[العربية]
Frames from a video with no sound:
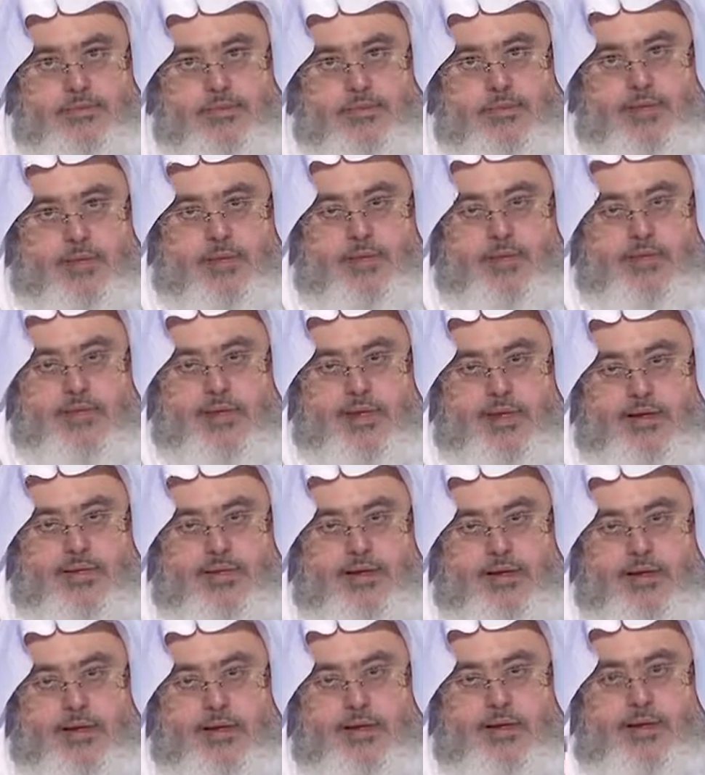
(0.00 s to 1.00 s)
كل بدعة
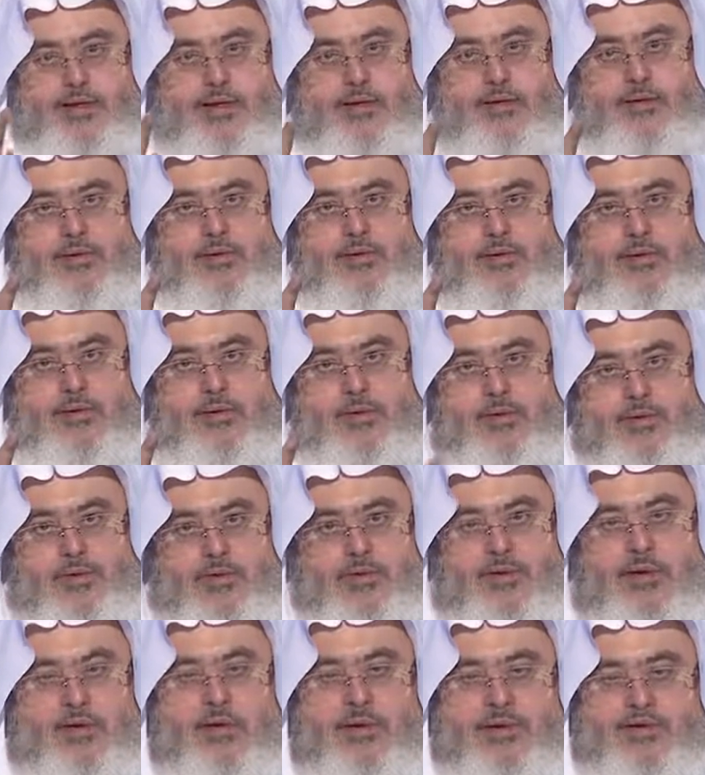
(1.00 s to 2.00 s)
ضلالة وكل
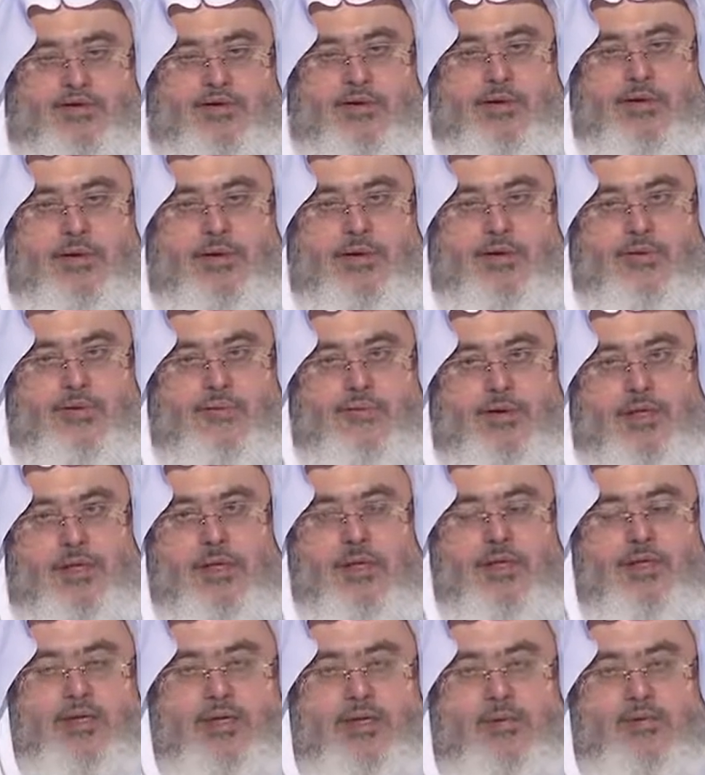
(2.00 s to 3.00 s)
ضلالة في النار من
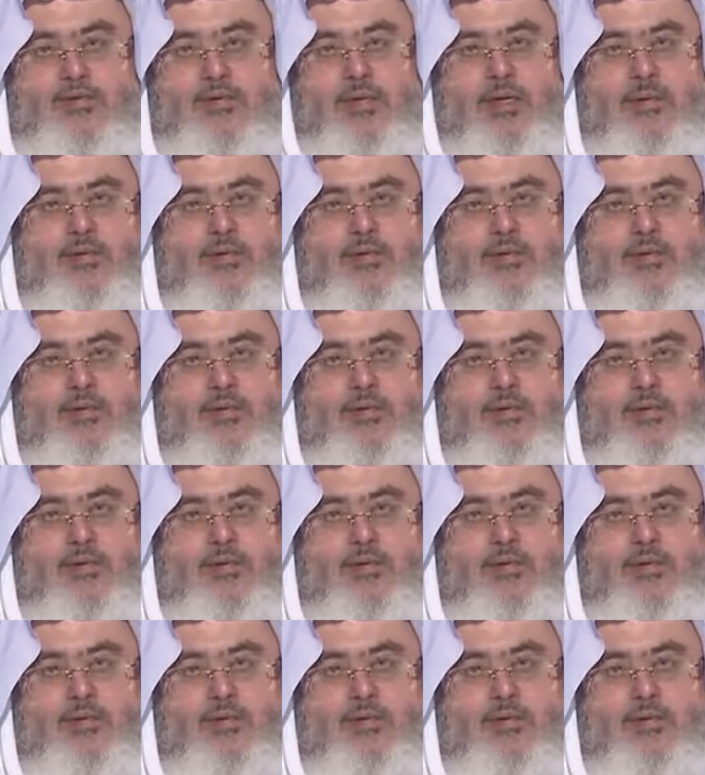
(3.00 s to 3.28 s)
أحدث في